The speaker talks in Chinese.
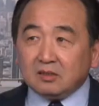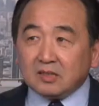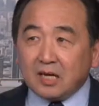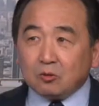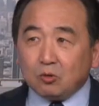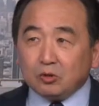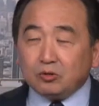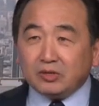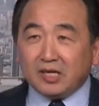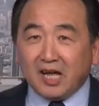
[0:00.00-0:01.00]
在过
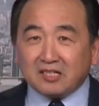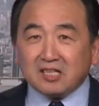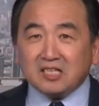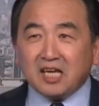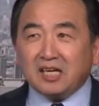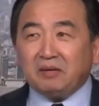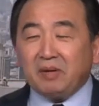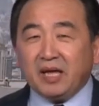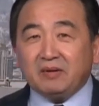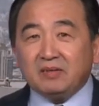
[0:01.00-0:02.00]
去的两三年里
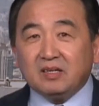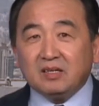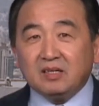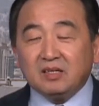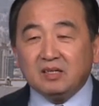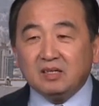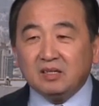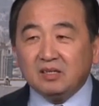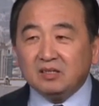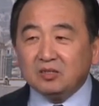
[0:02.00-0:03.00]
面，
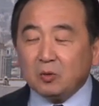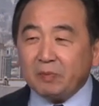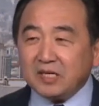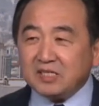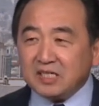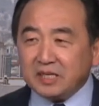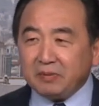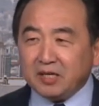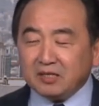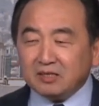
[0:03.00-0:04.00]
就被习近
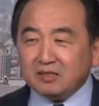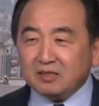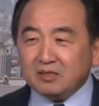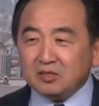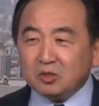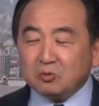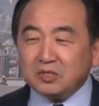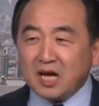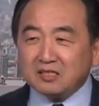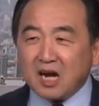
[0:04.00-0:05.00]
平，就
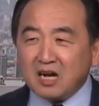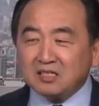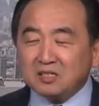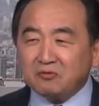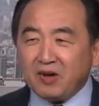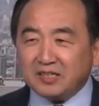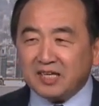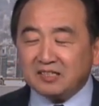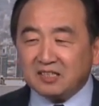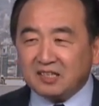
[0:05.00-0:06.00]
像长城饭
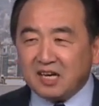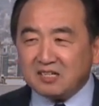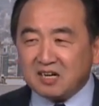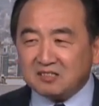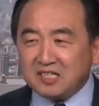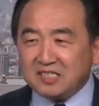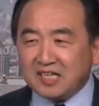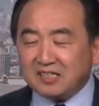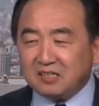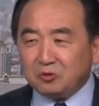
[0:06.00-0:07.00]
店的天上人
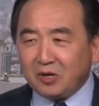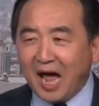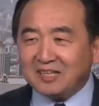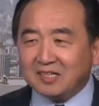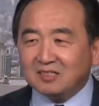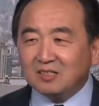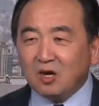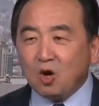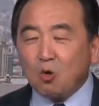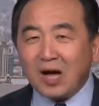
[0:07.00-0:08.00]
间的女孩子，
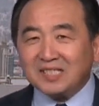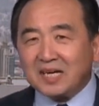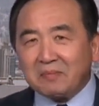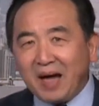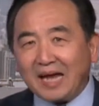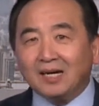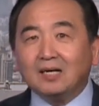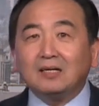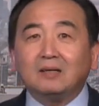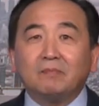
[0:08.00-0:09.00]
花钱给买了，